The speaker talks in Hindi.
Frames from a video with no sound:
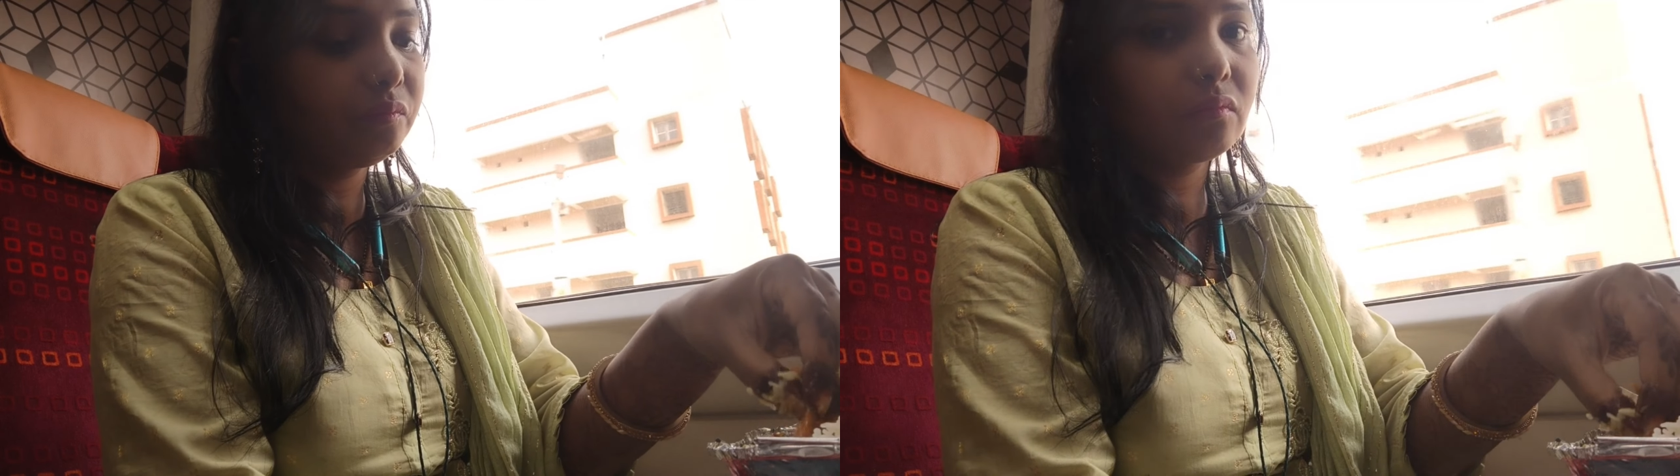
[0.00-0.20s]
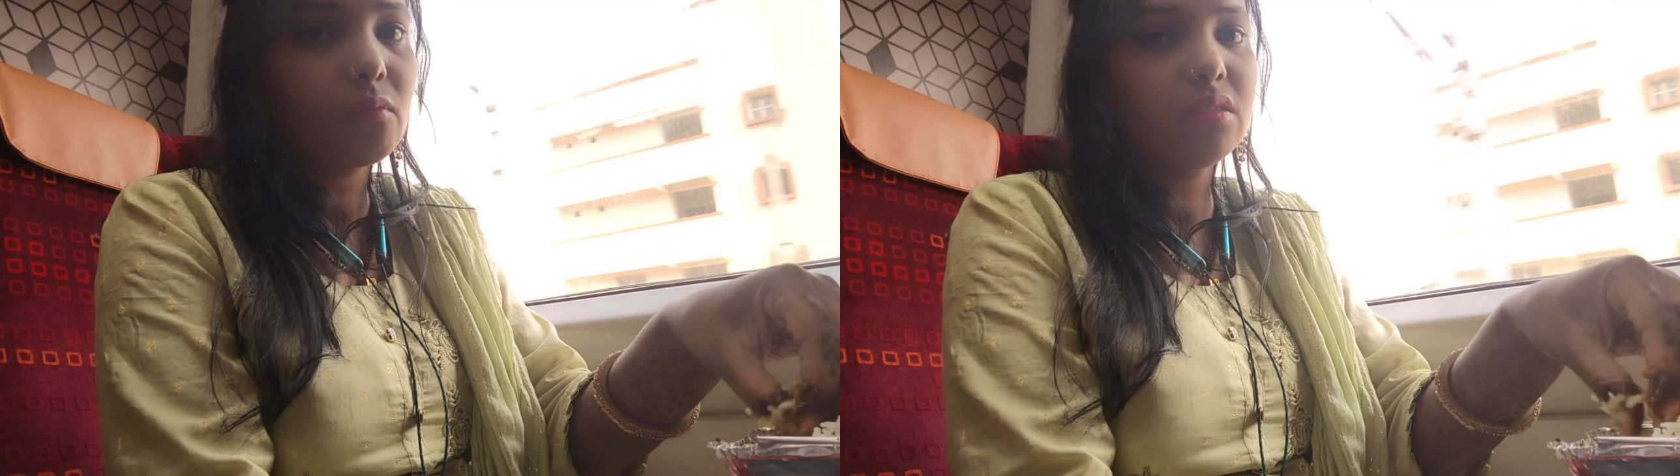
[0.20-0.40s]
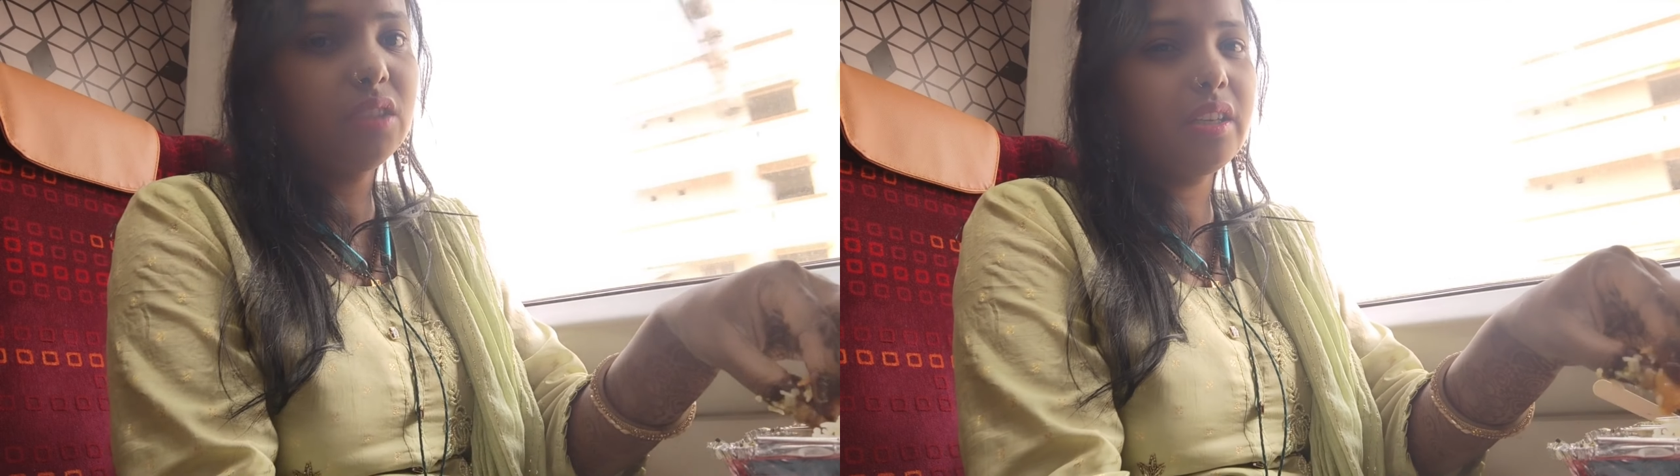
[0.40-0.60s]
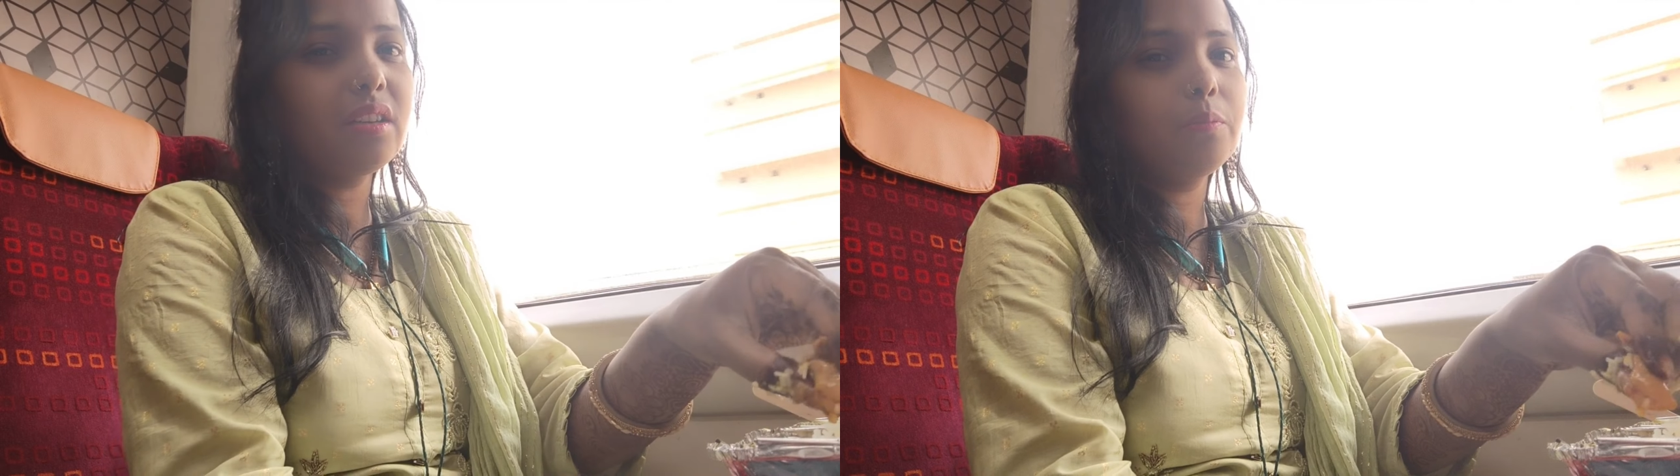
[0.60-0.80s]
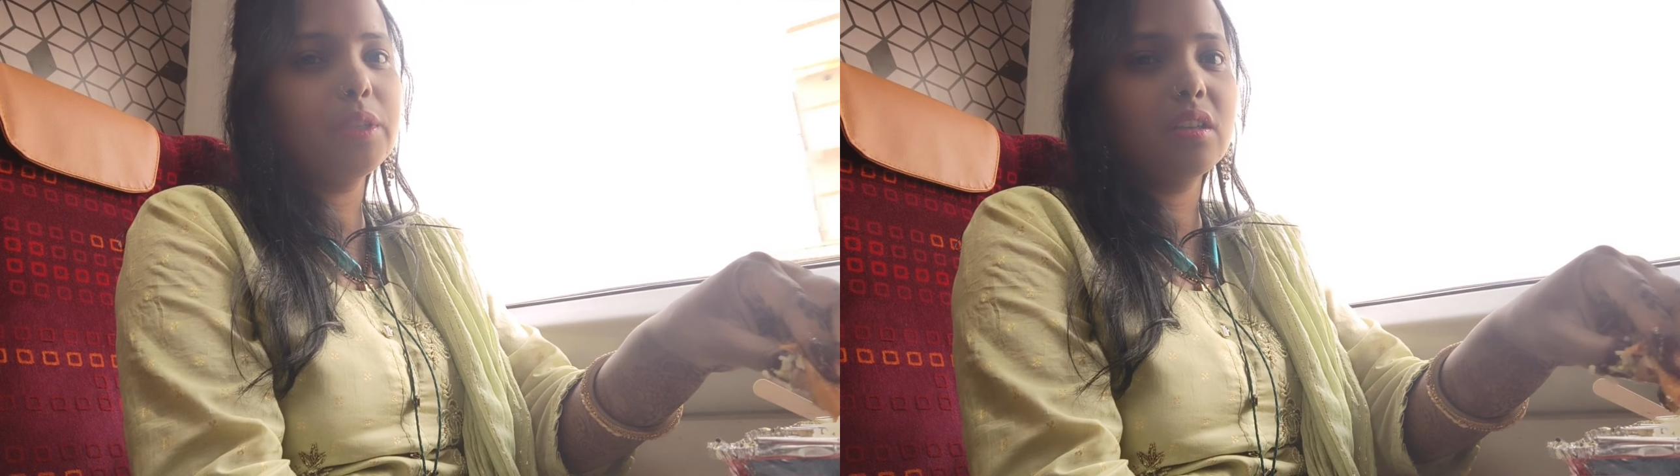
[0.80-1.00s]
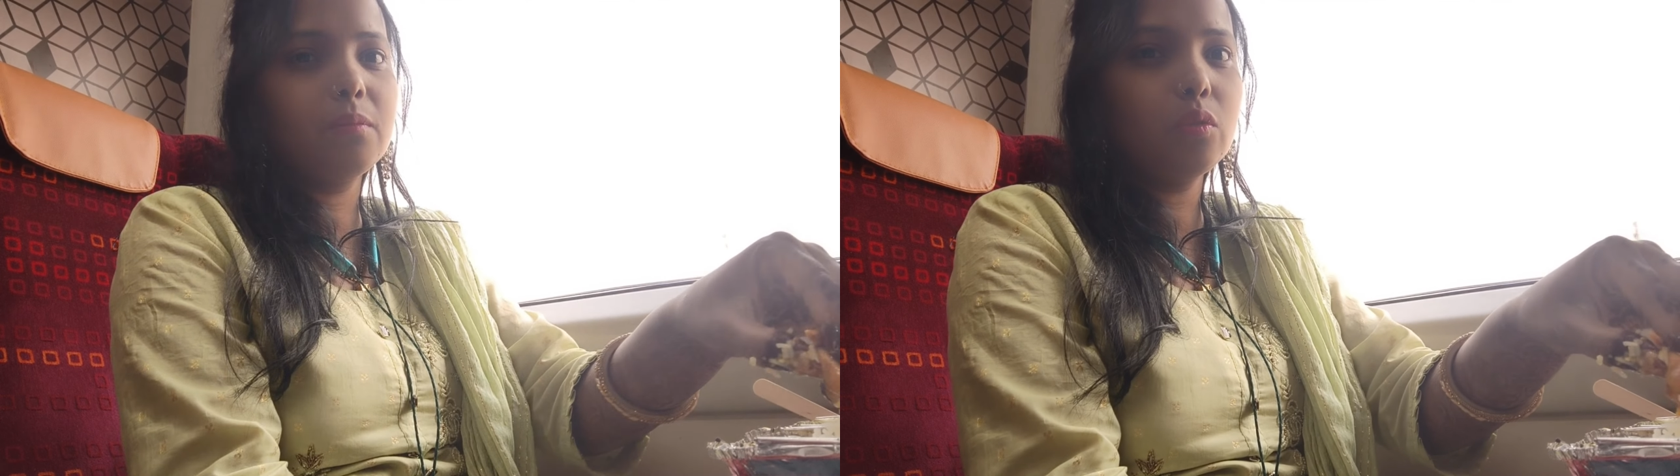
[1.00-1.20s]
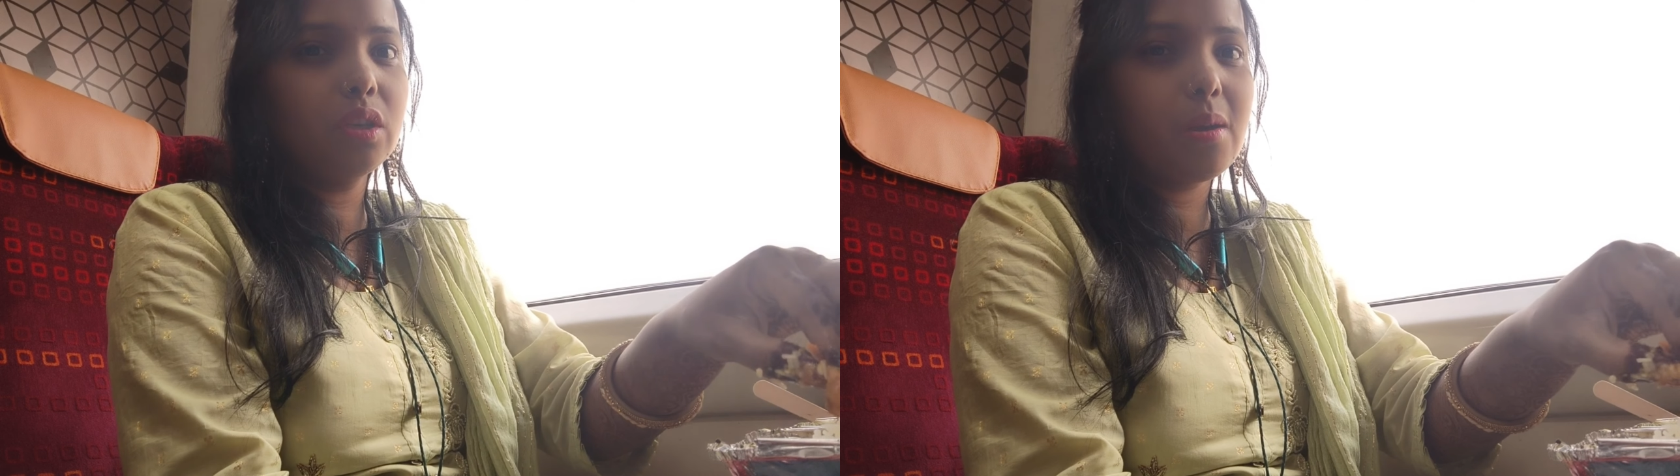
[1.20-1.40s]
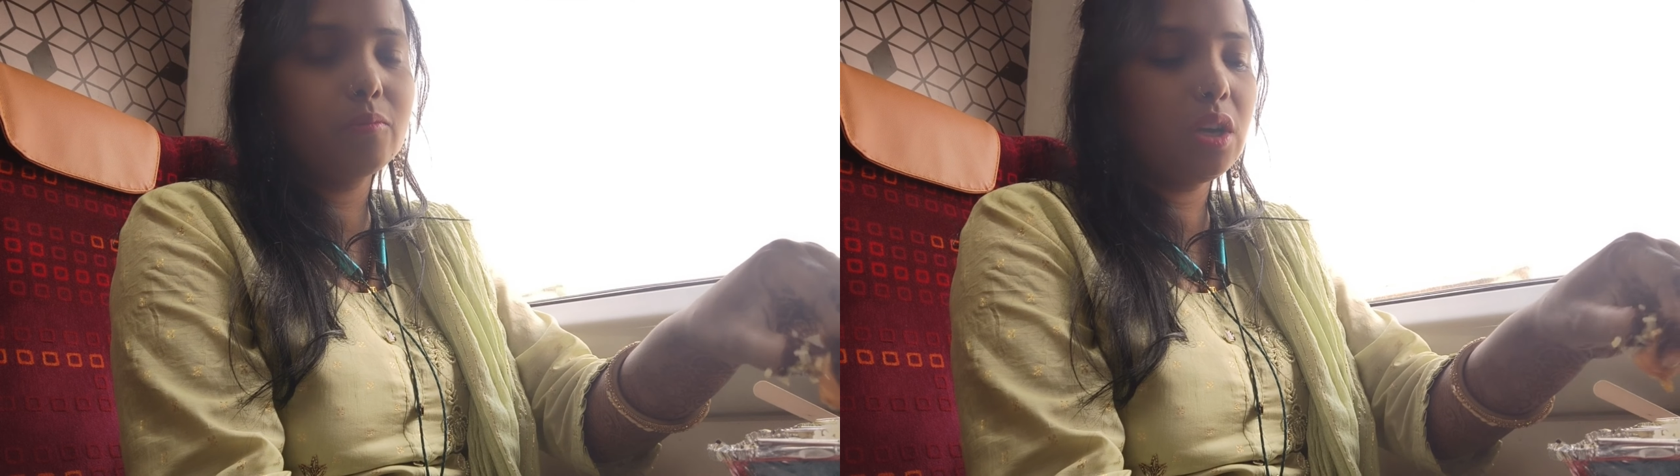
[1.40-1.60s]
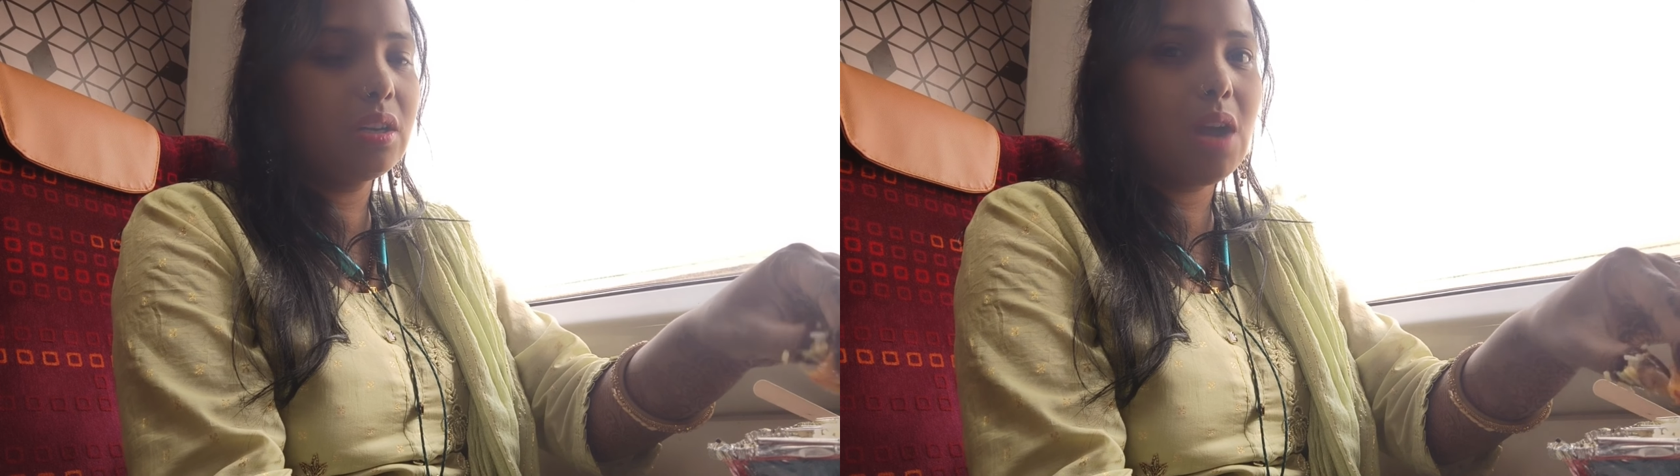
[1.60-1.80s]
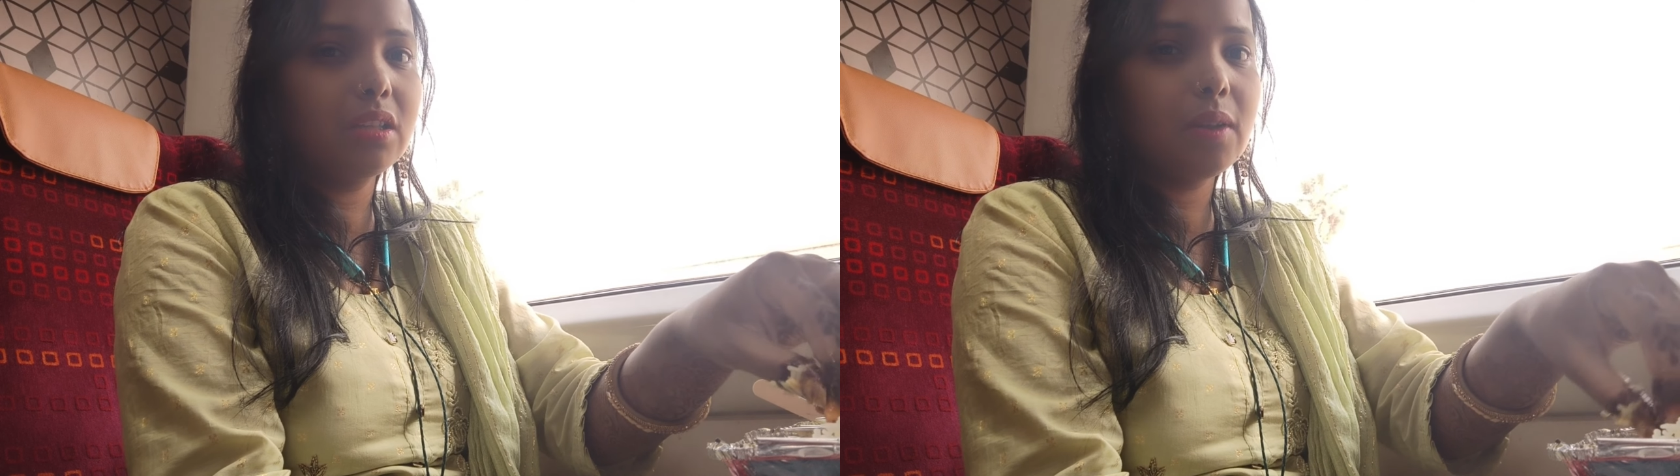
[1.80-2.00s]
ही था तो मैं भी खाने का वीडियो
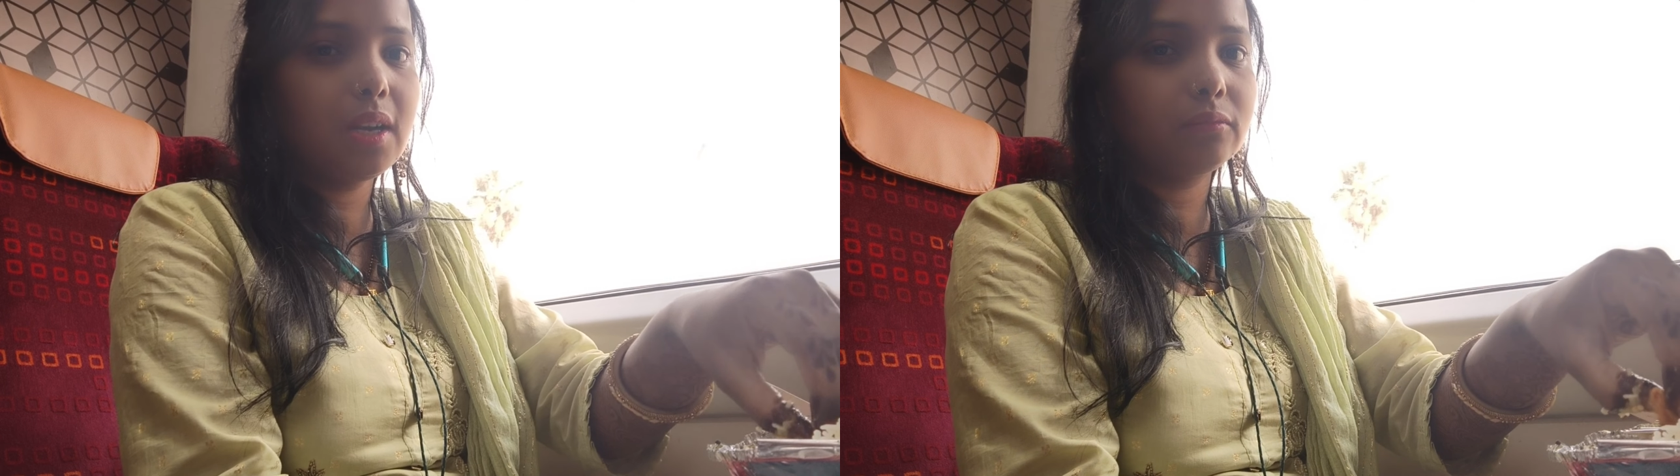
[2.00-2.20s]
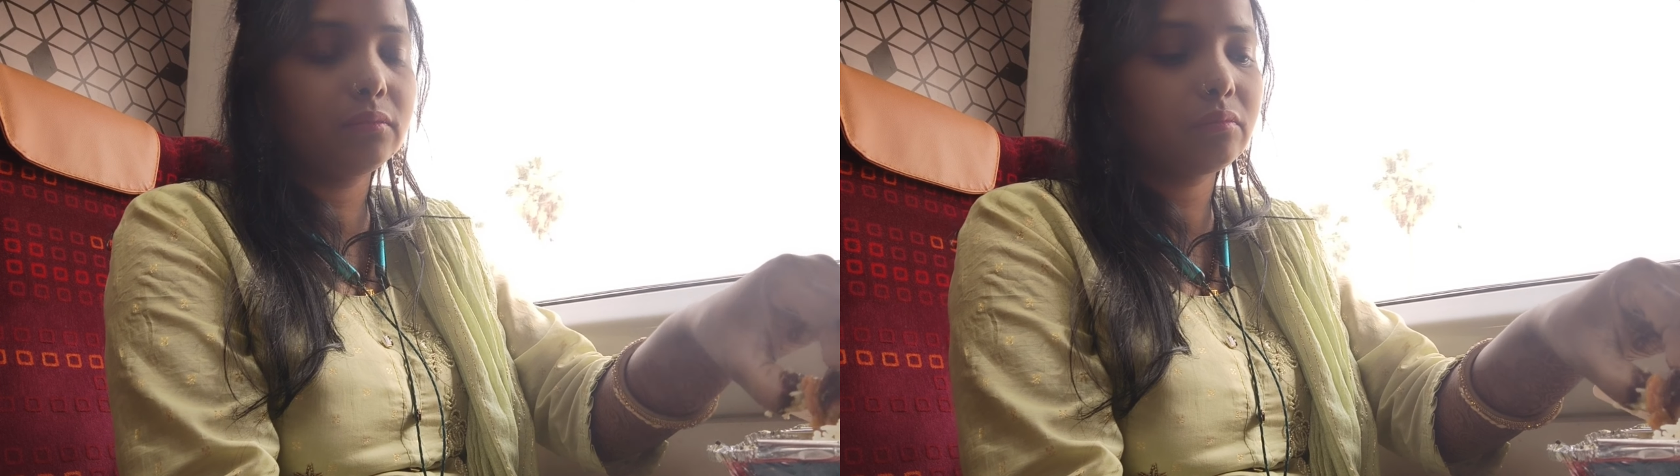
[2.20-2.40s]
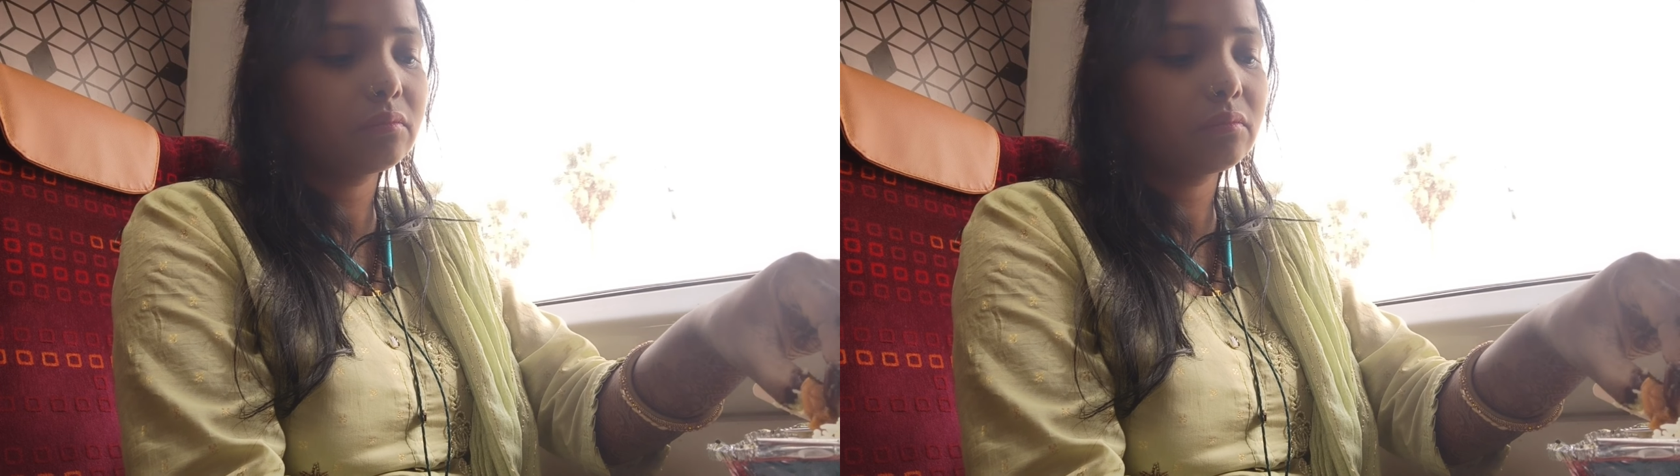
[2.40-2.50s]
बना रही हूँ